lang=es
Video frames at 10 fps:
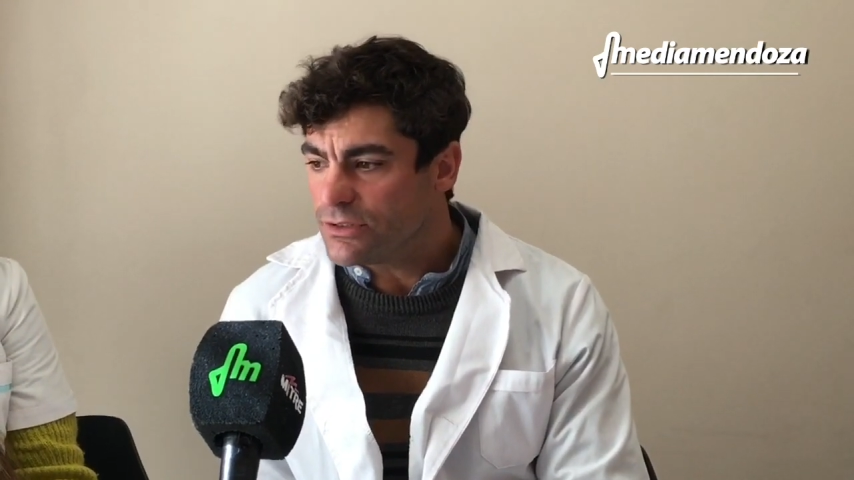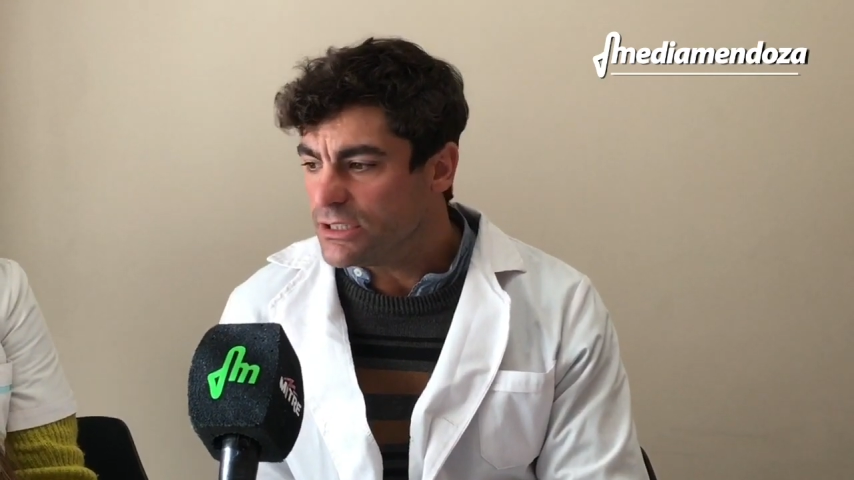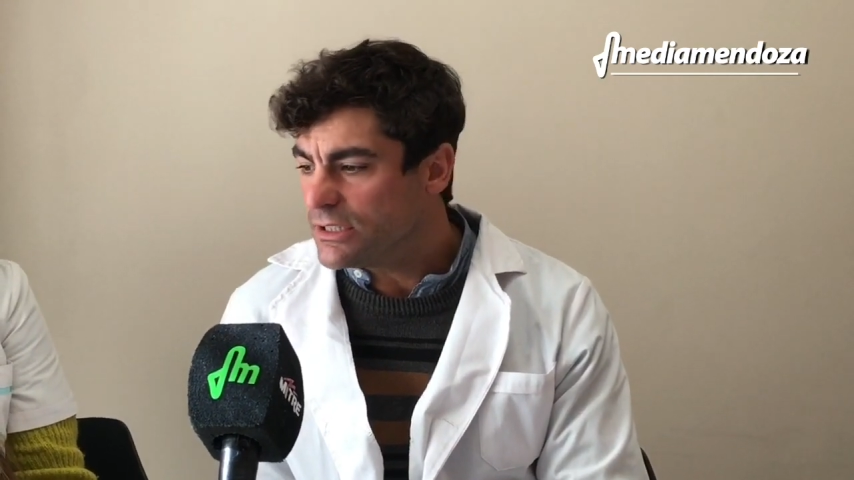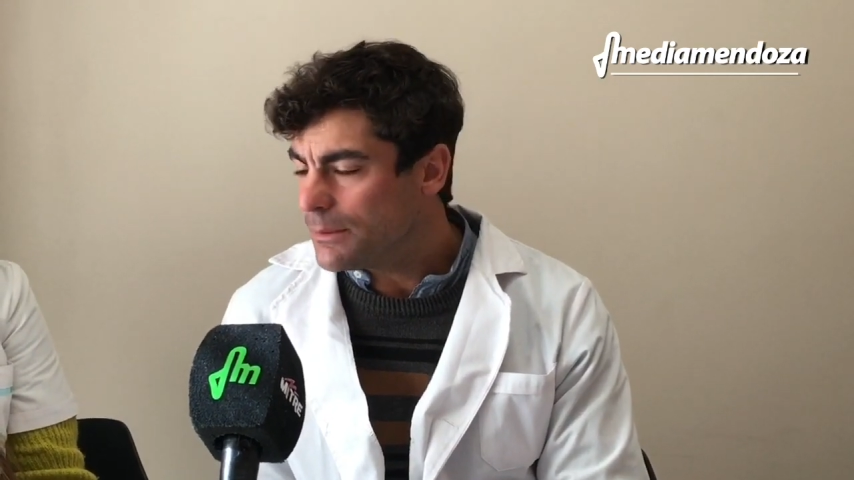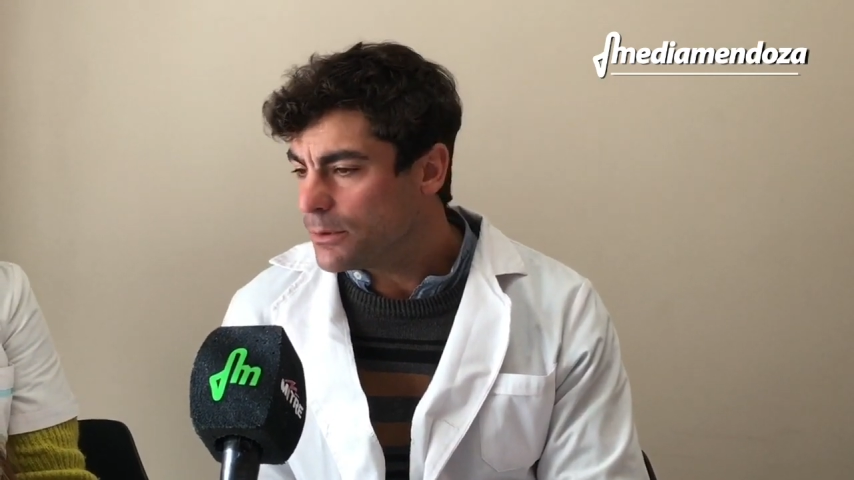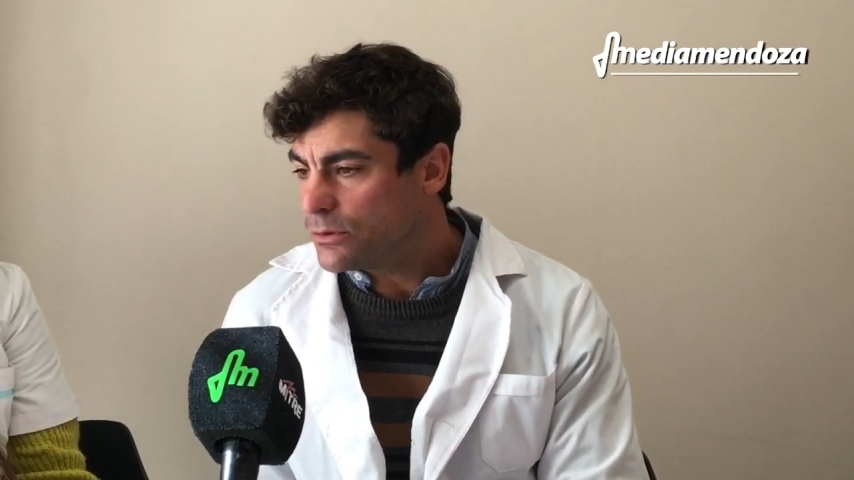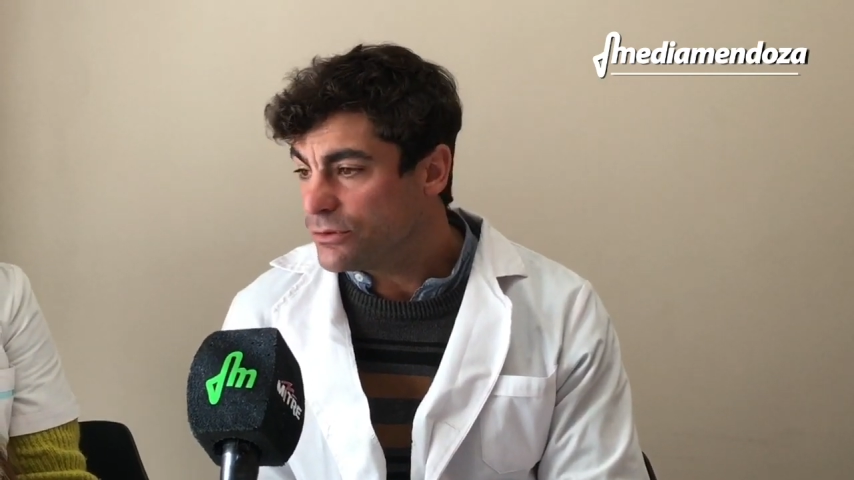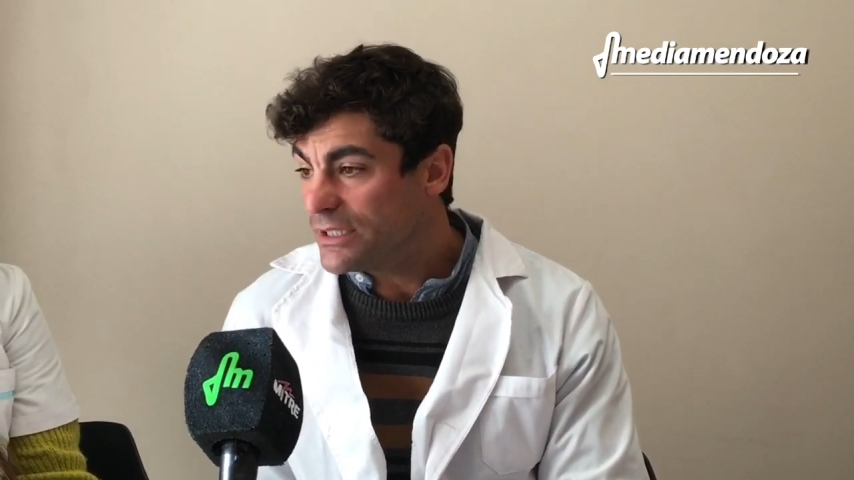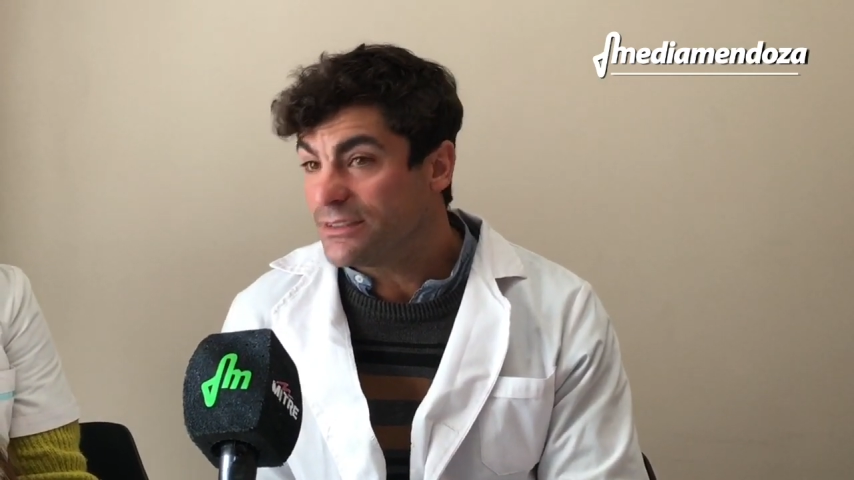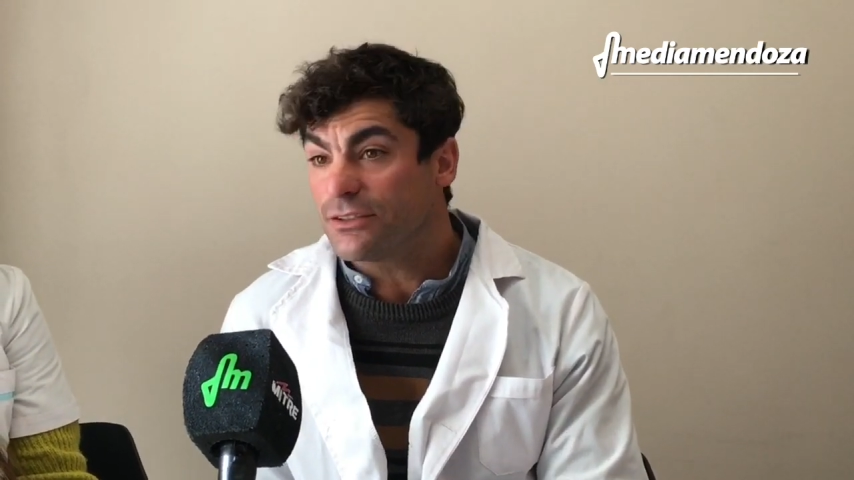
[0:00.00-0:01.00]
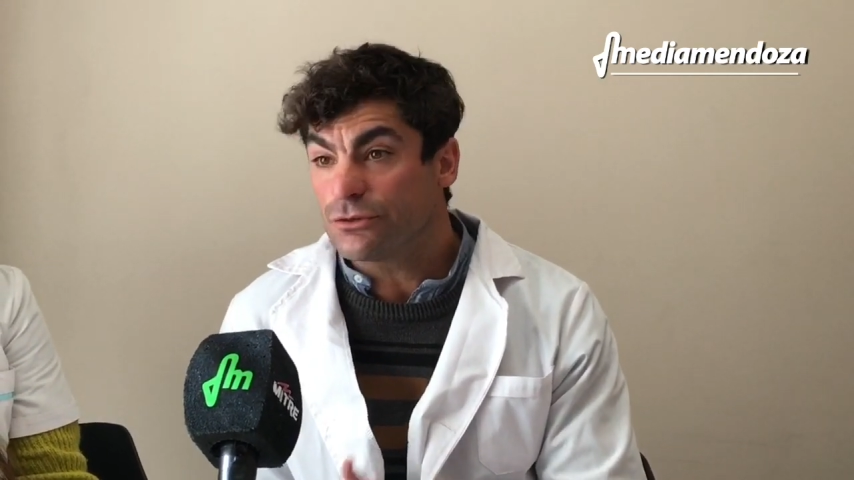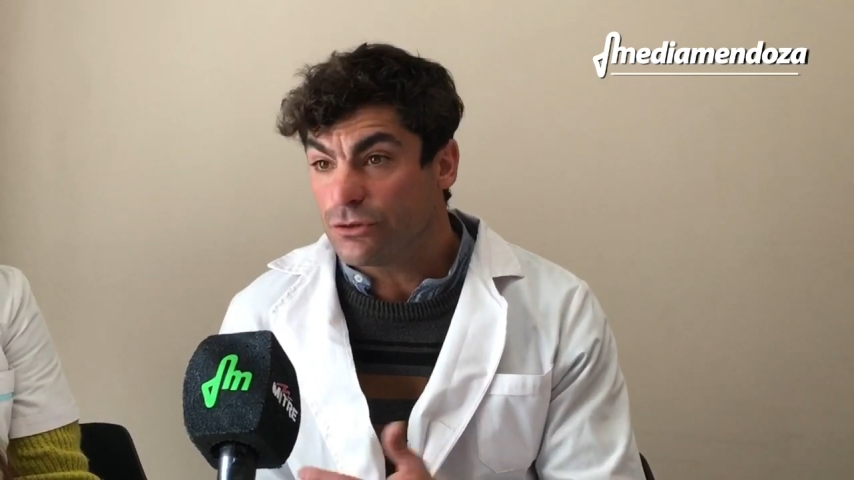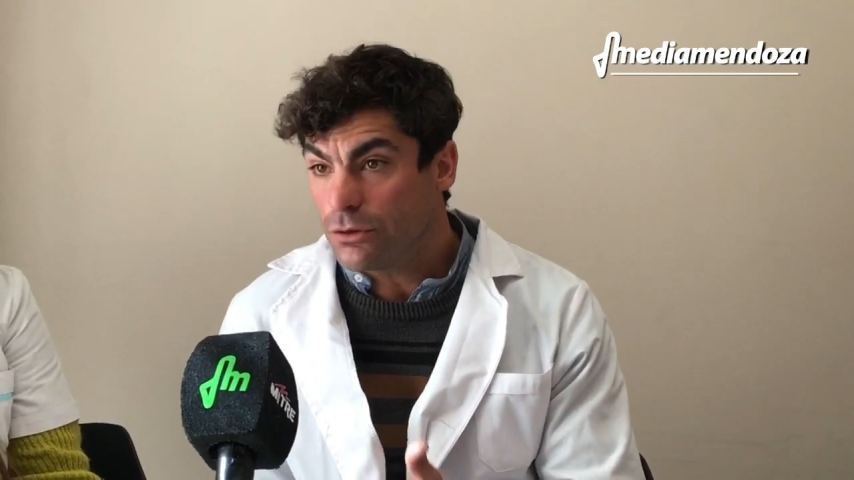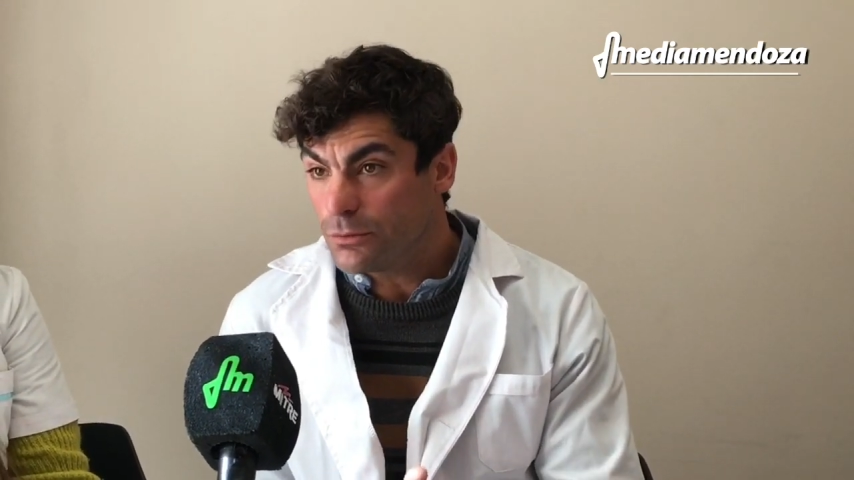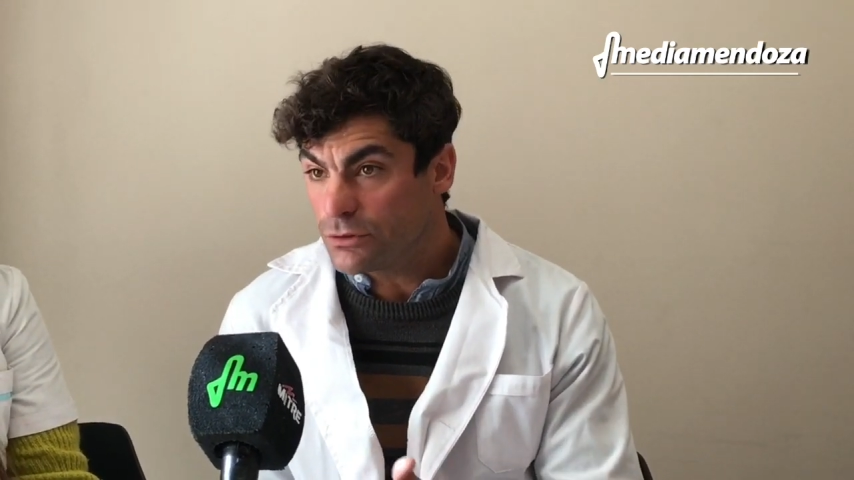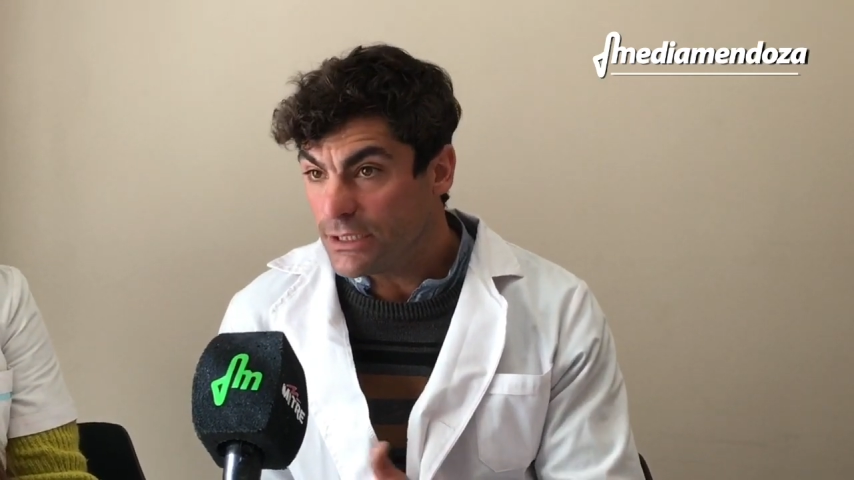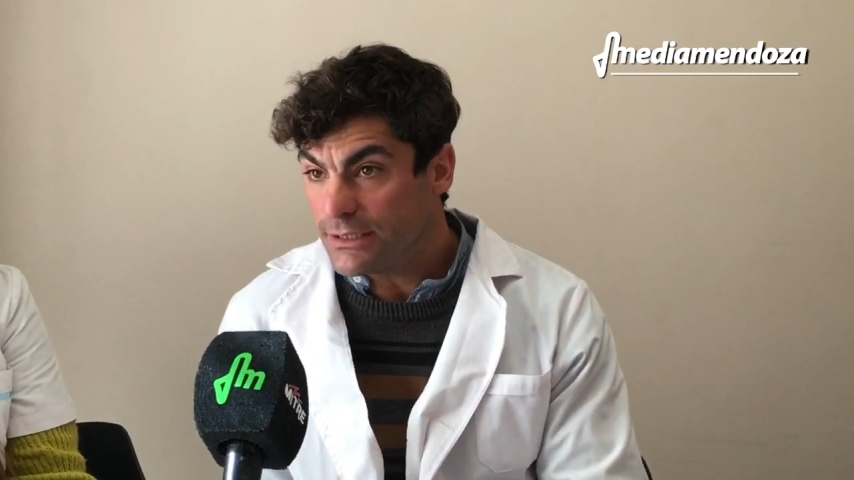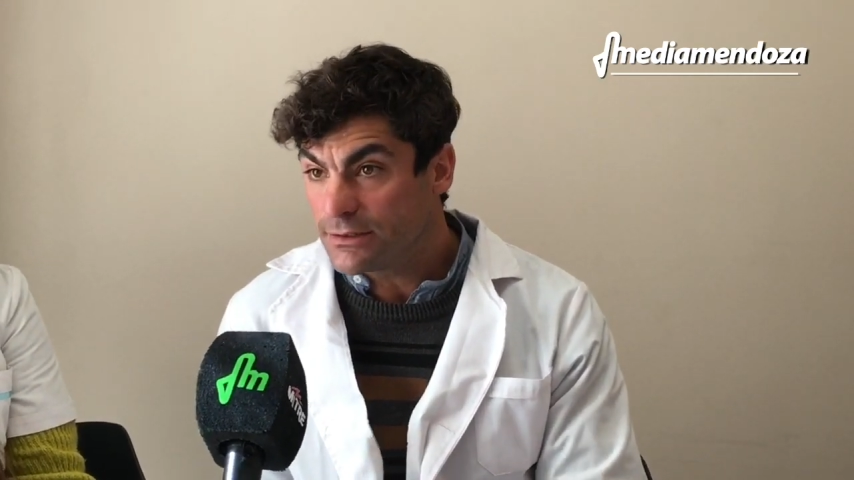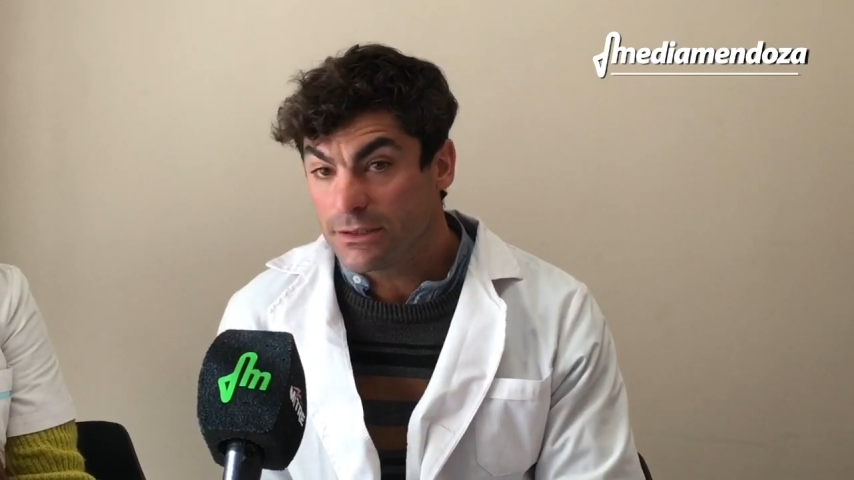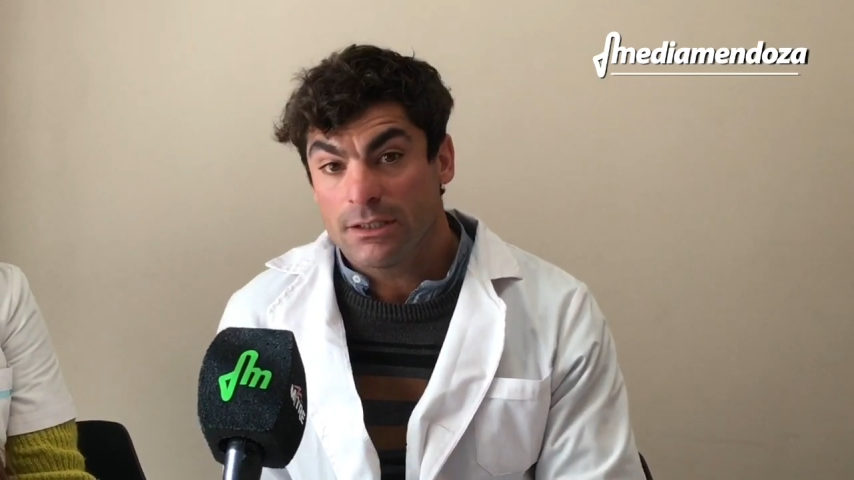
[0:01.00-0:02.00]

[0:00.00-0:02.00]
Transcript: sí te va a producir una excitación psicomotriz,